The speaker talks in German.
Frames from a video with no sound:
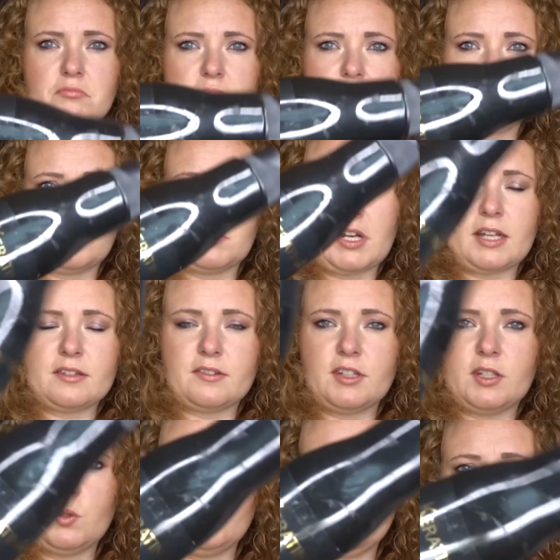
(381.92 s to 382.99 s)
wie so eine Art
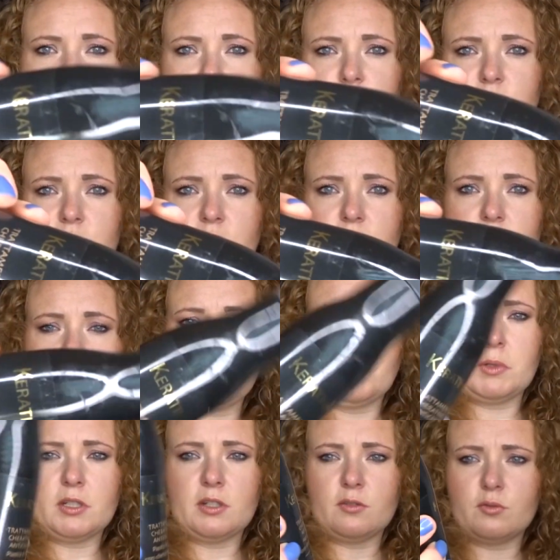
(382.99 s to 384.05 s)
Serum fühlt sich das an, wenn
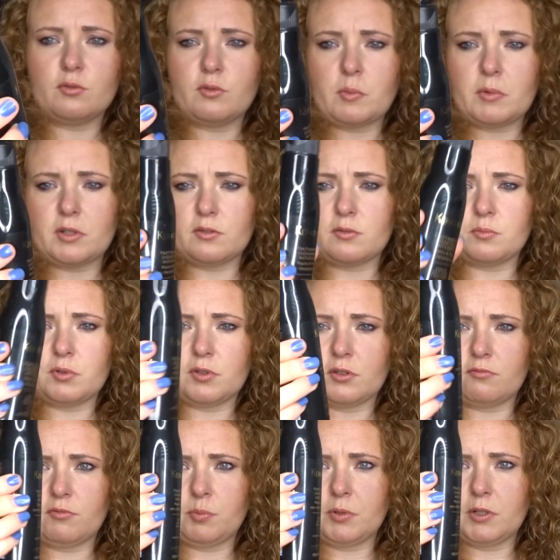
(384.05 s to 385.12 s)
man da so, wenn man das so ein
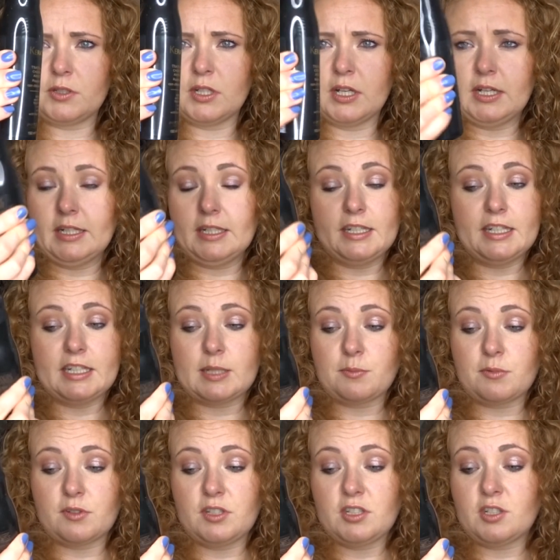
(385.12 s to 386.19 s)
bisschen wippelt. Ich habe
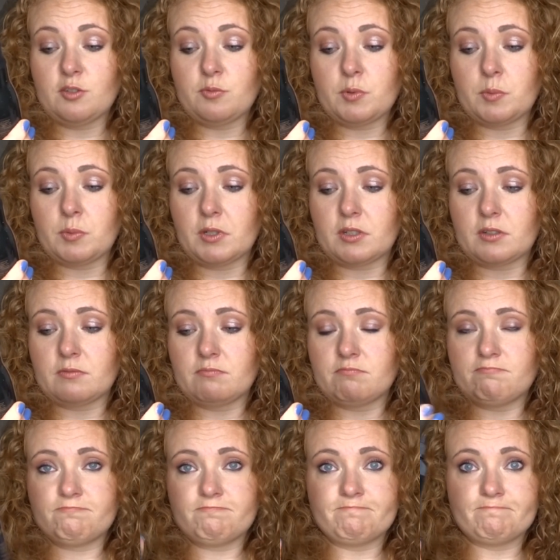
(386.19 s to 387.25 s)
es noch nicht ausprobiert.
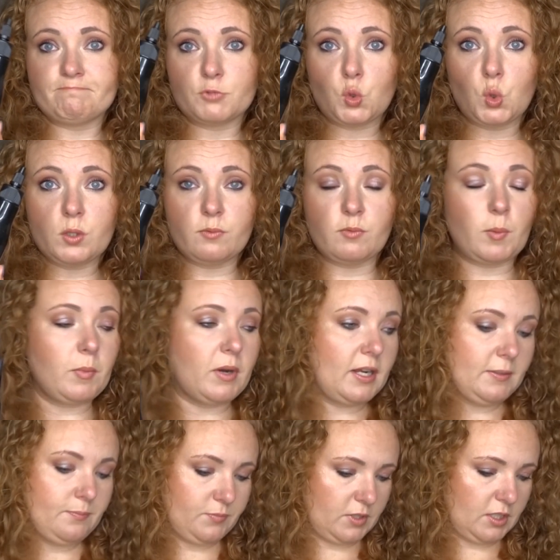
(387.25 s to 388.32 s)
Gucken wir
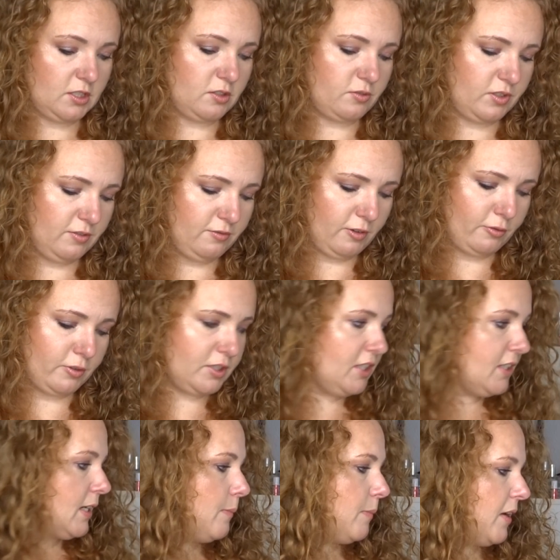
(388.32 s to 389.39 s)
mal. hatte ich auf jeden Fall von
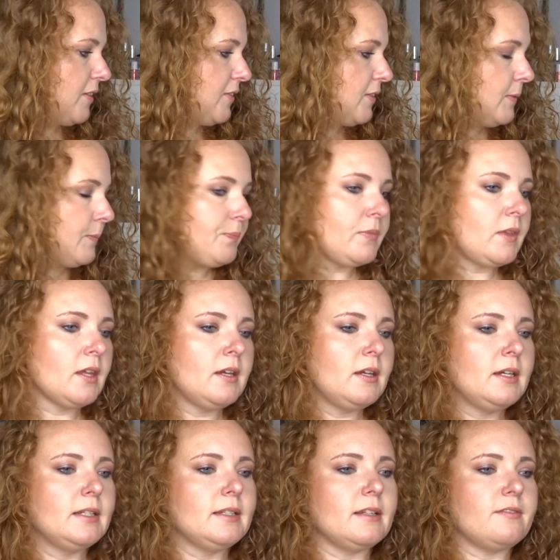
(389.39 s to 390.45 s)
TK Maxx.
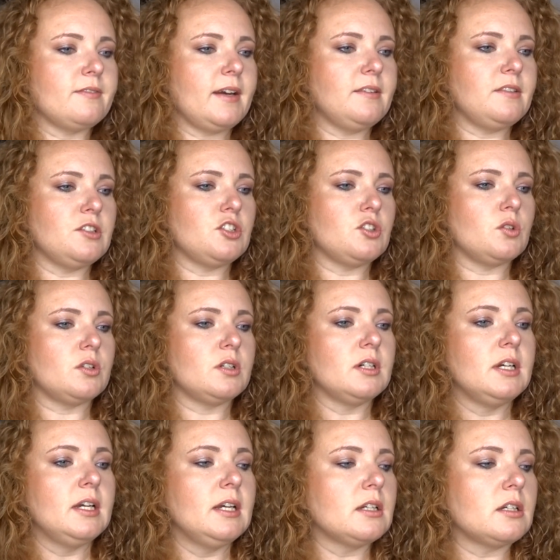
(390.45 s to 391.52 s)
Das weiß ich noch.
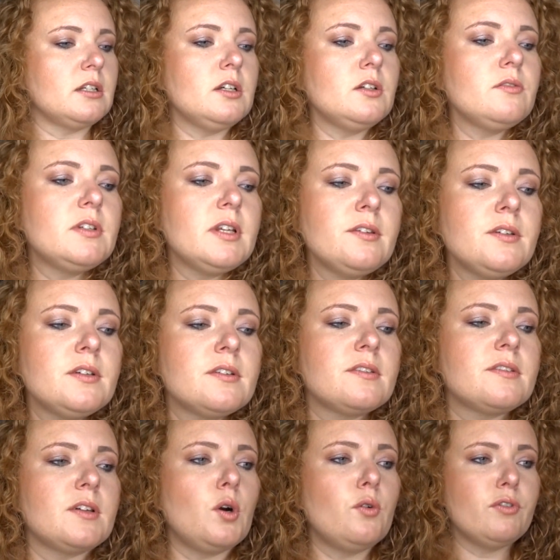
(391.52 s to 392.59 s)
Genauso wie das hier, das
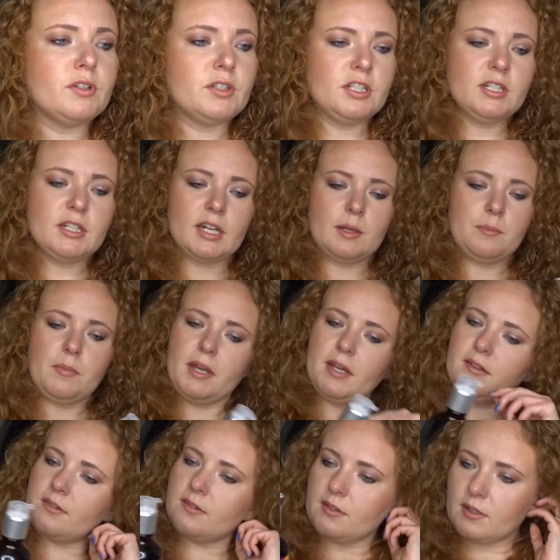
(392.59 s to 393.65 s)
ist auch von TK
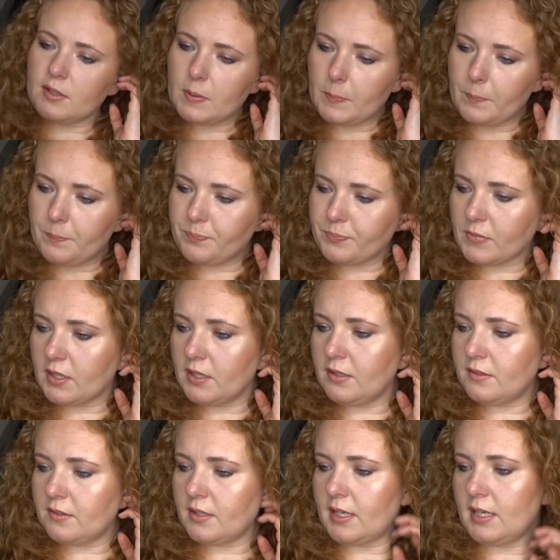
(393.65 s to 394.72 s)
Maxx. Ähm,
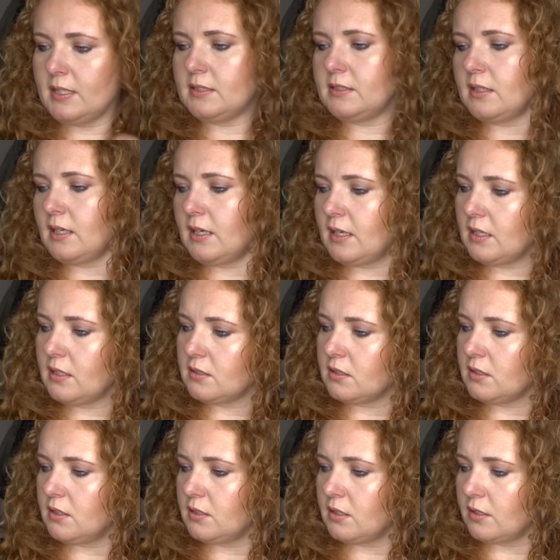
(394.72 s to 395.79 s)
ist halt
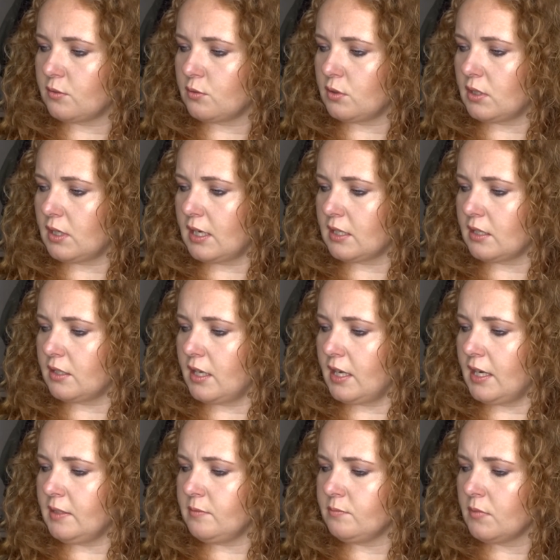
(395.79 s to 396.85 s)
Argan, also Argan
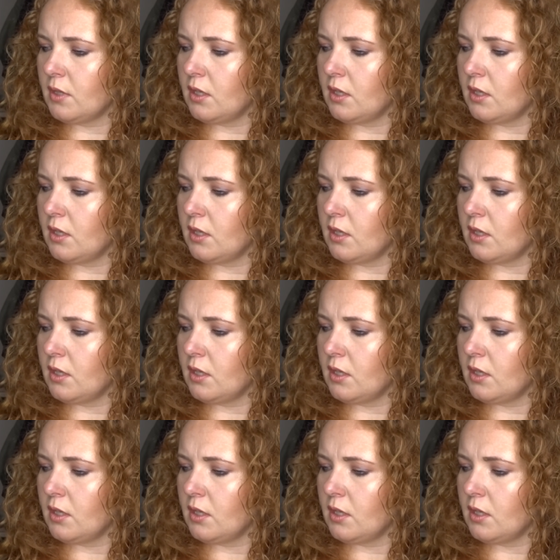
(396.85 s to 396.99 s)
Hair.